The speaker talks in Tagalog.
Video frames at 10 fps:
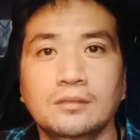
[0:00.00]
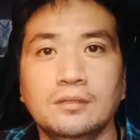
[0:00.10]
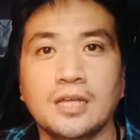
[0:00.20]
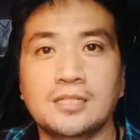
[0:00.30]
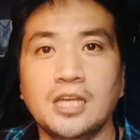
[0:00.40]

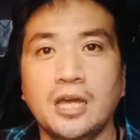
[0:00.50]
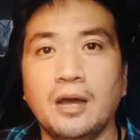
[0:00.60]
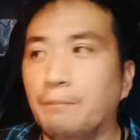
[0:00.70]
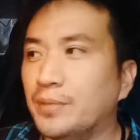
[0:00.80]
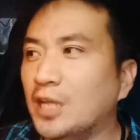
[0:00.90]
let's say
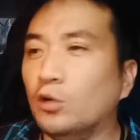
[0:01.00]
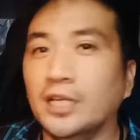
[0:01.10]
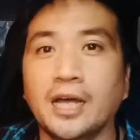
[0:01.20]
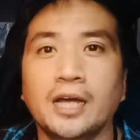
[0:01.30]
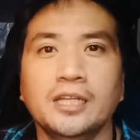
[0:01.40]
ha, ah,
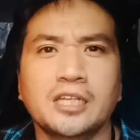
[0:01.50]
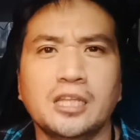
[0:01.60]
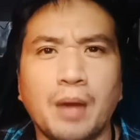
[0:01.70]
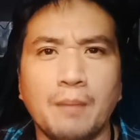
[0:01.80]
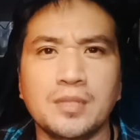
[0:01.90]
pinaulanan ka na
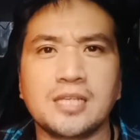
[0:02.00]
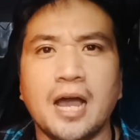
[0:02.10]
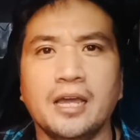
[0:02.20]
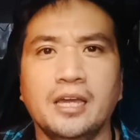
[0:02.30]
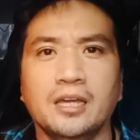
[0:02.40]
ng mga
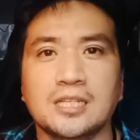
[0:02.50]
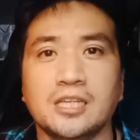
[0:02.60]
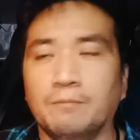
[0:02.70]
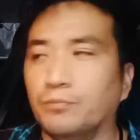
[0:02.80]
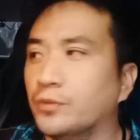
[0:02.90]
mensahe kasi